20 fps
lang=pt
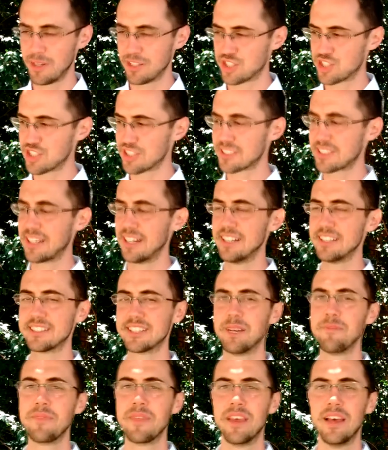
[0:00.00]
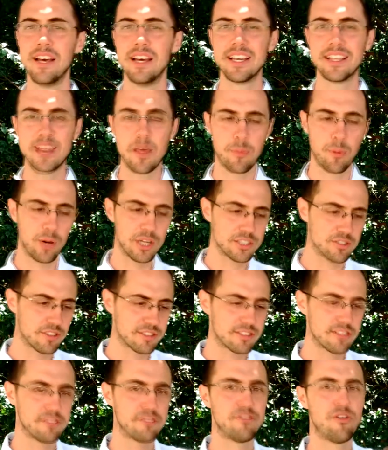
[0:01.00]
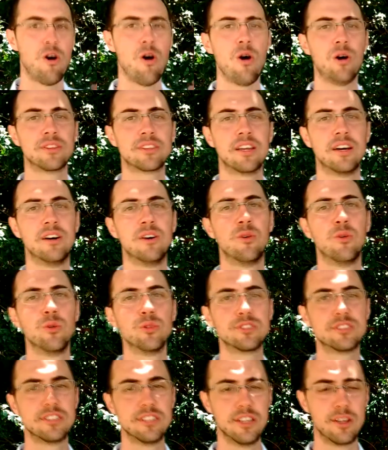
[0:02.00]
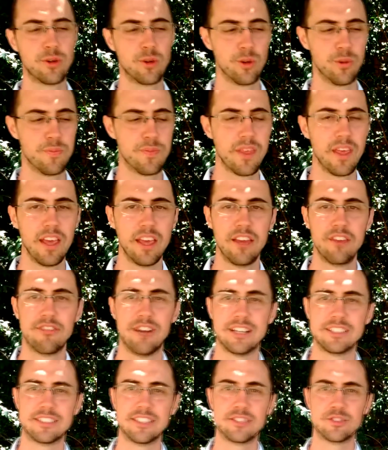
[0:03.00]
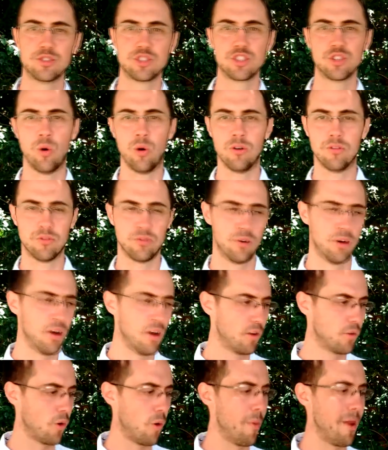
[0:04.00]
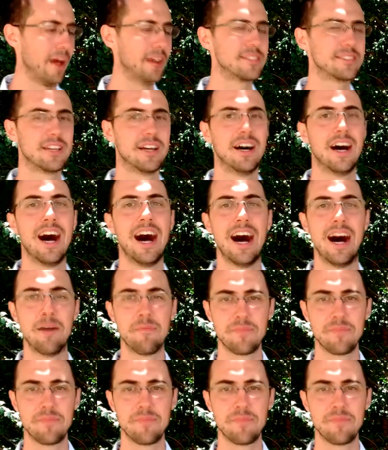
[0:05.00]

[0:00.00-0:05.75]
descansa e depois você volta o ciclo e faz isso de novo. Começa a